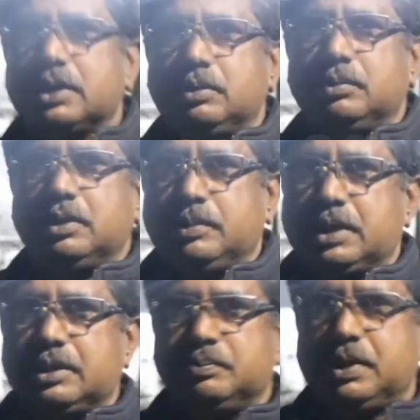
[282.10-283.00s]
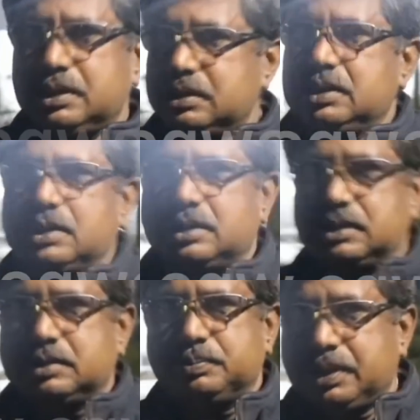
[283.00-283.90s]
से कम हमारे पाँच हज़ार
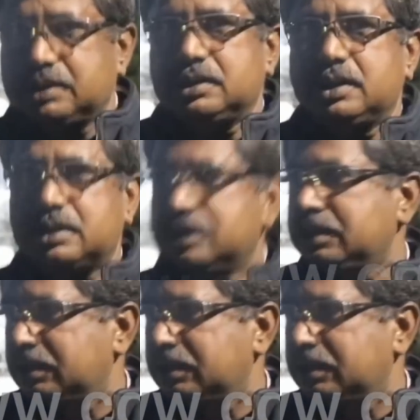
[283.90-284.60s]
शिक्षक पाँच हज़ार से